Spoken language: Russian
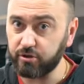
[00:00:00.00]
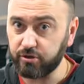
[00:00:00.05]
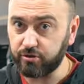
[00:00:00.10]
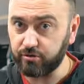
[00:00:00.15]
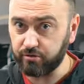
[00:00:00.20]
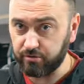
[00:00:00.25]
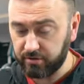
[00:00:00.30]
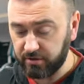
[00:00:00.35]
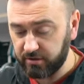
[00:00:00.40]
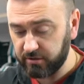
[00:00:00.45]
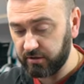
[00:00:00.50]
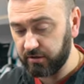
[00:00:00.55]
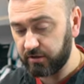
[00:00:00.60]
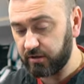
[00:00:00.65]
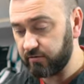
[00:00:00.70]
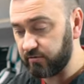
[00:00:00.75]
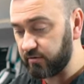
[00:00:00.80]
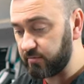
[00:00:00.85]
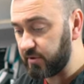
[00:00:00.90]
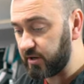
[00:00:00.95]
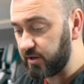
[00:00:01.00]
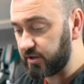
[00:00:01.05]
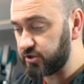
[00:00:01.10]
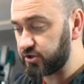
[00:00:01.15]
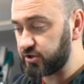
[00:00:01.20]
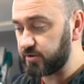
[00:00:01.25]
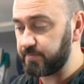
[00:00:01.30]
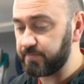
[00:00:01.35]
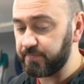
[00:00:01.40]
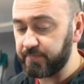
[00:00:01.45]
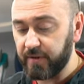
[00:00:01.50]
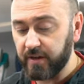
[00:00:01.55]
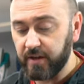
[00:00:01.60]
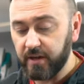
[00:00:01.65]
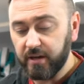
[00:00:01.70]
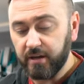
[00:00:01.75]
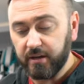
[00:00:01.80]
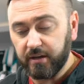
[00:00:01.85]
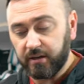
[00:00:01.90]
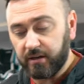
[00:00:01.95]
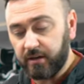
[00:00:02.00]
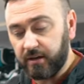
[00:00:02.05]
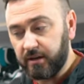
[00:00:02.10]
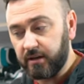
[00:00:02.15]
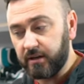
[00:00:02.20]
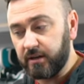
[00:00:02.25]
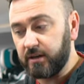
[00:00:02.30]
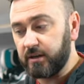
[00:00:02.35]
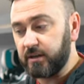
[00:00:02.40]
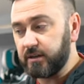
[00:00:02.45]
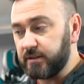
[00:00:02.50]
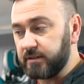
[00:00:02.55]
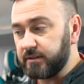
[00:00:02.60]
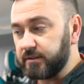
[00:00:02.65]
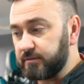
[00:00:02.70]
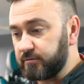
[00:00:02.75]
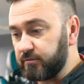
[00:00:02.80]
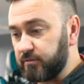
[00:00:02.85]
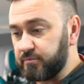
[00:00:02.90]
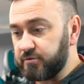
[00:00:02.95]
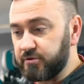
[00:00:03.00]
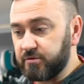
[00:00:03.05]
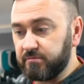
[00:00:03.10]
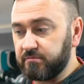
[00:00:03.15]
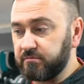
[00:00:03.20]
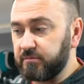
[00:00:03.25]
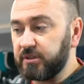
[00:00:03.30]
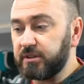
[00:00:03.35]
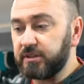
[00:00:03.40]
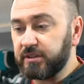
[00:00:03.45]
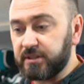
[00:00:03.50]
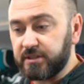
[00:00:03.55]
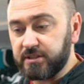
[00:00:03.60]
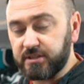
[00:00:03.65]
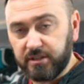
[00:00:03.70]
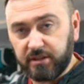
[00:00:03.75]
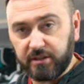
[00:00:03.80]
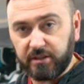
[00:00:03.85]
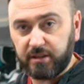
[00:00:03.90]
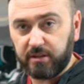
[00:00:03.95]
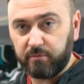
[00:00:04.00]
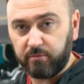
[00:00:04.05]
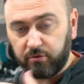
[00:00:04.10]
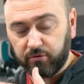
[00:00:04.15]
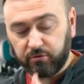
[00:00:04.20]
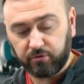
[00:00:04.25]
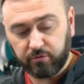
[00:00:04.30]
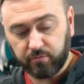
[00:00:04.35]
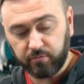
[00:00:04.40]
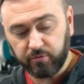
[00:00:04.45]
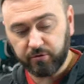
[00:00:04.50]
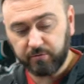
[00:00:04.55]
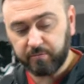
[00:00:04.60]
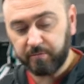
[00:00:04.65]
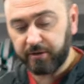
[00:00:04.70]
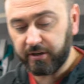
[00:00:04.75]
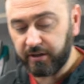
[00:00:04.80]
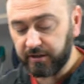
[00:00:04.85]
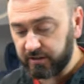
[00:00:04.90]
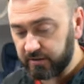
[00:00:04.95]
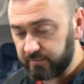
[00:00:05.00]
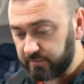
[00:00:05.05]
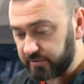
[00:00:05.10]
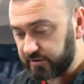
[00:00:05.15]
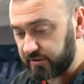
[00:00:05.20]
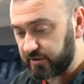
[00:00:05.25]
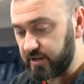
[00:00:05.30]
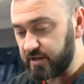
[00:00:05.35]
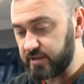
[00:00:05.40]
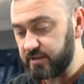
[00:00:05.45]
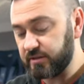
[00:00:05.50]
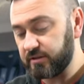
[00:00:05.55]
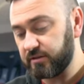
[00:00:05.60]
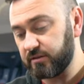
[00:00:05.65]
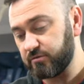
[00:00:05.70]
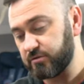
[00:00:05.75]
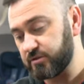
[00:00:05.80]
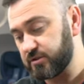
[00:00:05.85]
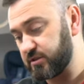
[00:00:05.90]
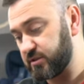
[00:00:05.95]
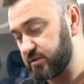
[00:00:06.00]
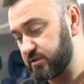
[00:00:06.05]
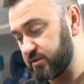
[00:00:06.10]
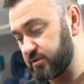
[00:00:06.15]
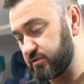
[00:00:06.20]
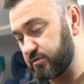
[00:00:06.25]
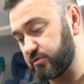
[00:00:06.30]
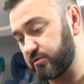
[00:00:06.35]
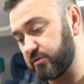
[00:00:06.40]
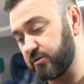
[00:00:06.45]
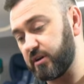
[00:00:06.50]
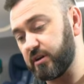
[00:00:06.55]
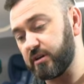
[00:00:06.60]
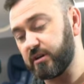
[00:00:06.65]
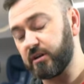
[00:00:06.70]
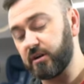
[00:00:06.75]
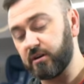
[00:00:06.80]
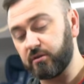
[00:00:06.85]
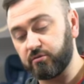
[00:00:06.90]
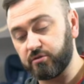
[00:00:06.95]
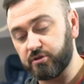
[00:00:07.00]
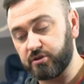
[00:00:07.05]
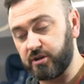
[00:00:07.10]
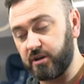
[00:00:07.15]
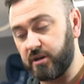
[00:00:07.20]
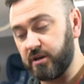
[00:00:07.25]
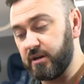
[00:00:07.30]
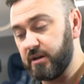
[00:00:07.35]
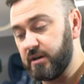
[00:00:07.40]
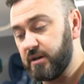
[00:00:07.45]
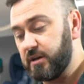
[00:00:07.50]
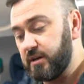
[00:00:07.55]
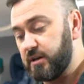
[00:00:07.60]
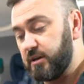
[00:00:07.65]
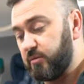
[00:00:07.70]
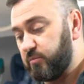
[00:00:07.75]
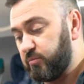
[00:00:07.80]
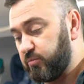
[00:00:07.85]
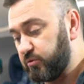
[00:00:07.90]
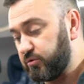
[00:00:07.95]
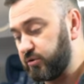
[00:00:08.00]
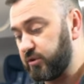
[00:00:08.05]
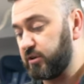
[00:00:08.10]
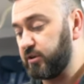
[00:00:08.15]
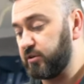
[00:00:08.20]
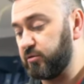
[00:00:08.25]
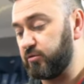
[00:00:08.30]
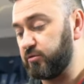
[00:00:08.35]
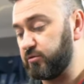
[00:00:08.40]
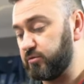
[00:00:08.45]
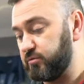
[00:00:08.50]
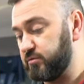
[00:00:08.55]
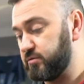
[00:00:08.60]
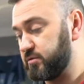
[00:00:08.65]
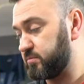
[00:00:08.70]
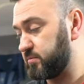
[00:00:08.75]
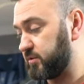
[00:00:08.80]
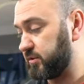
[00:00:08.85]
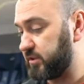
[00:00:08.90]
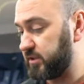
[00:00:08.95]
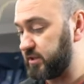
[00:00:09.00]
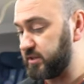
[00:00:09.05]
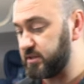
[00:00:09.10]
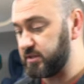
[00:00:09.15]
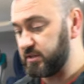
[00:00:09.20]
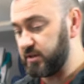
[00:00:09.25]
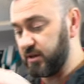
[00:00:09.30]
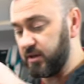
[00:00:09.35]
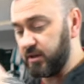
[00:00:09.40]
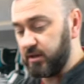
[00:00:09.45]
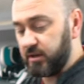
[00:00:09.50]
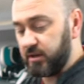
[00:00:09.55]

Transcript: еще делает его мягче. А, в общем, и тактильно ребенку будет приятно по ткани. Это я уже сказал, что ткань хорошая. По наклону, смотрите,